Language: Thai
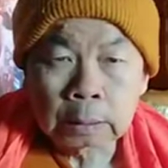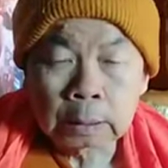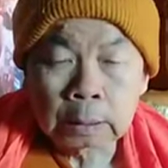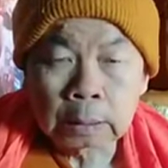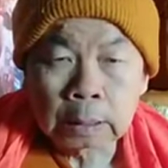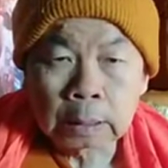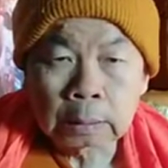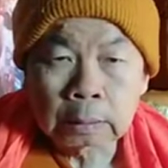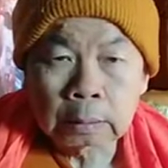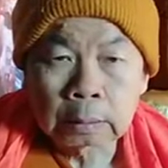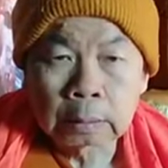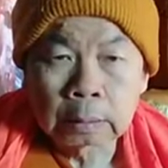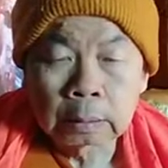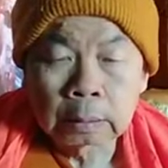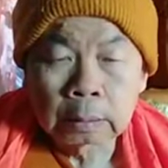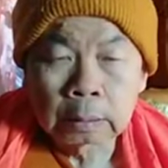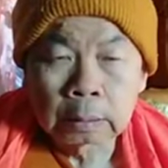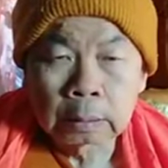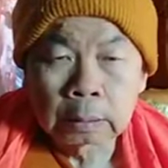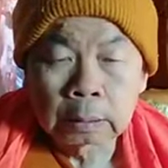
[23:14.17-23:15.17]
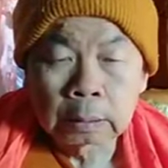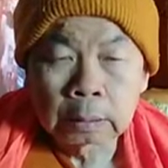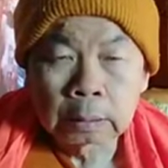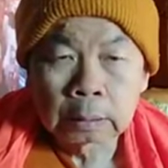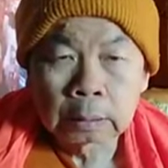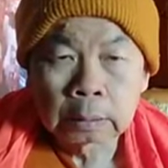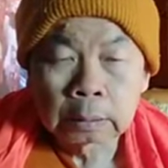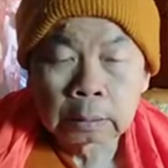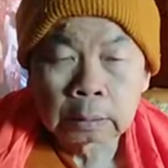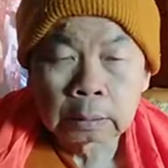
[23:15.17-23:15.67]
กระทัดนะ
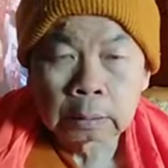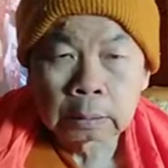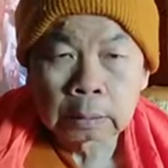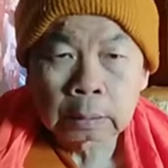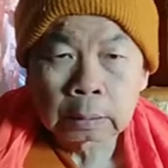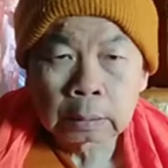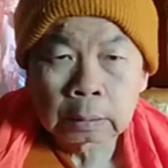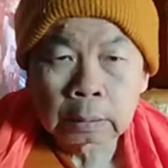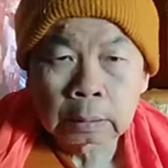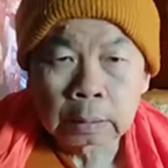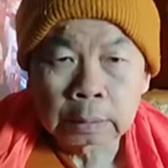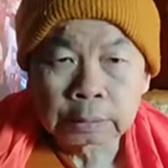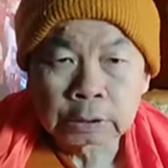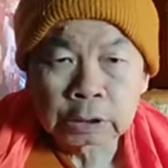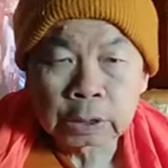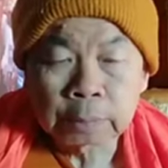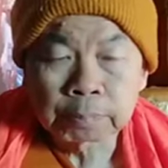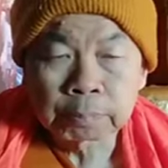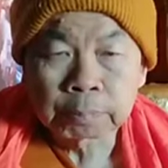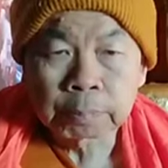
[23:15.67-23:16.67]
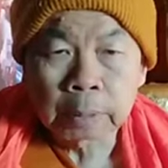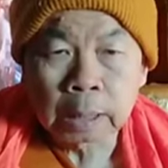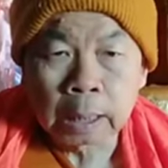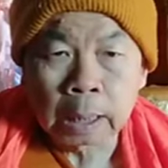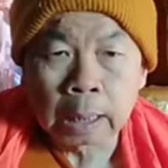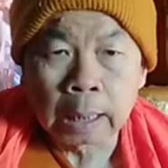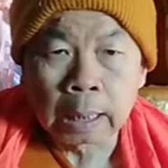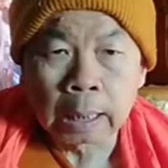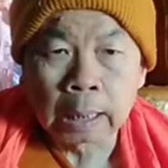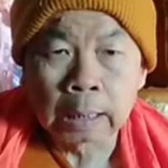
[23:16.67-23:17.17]
กระชับ
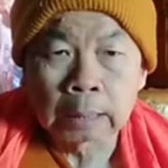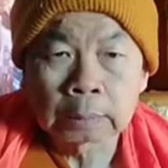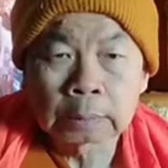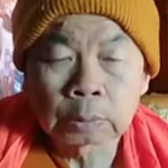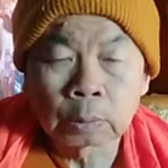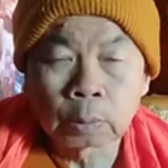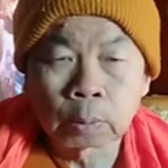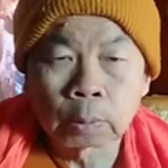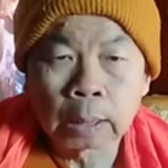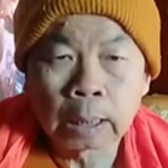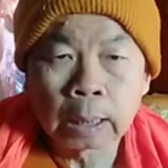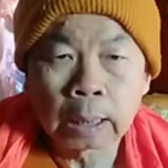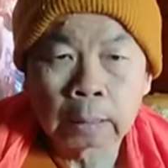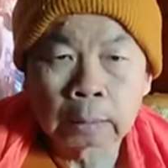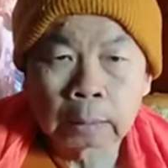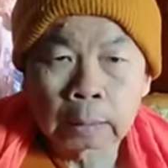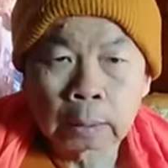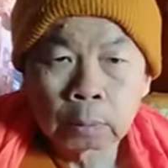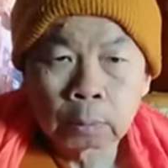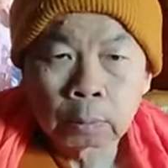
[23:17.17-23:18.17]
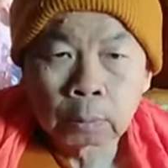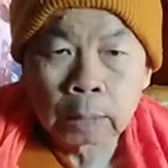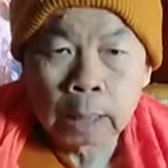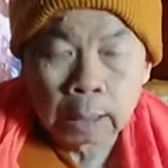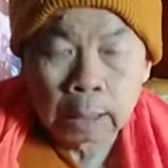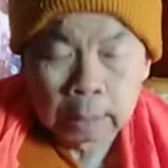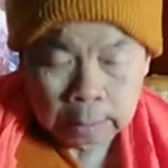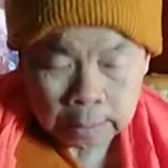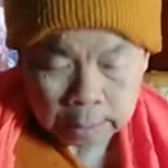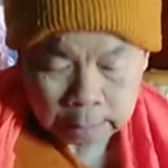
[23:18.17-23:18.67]
ขาสองข้างเข้า
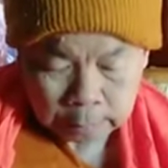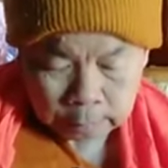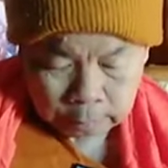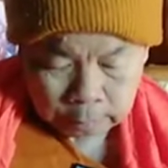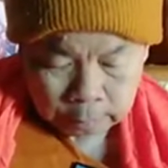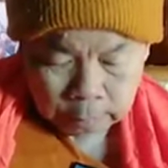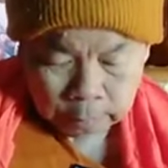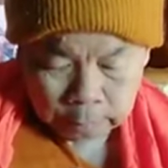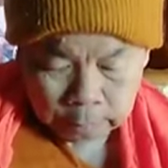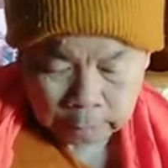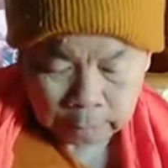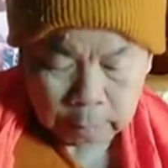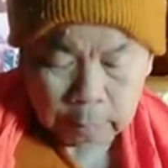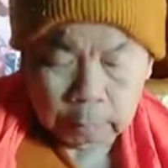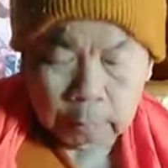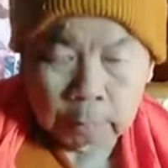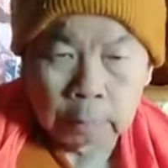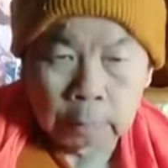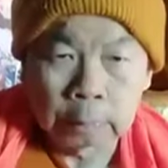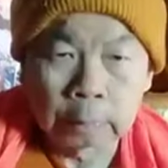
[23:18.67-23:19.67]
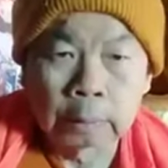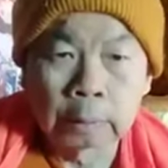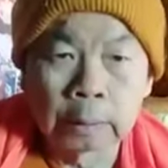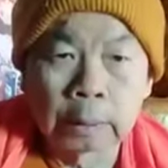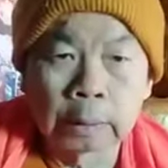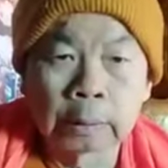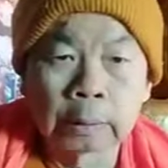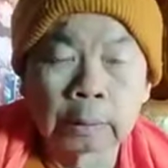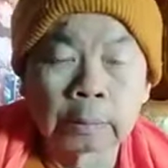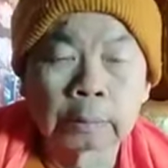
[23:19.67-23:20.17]
หากันนั่น อ
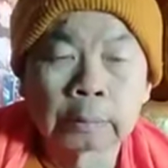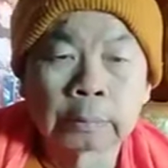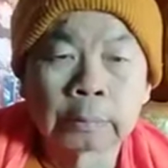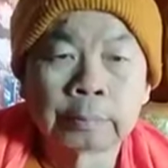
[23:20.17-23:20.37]
ย่างนี้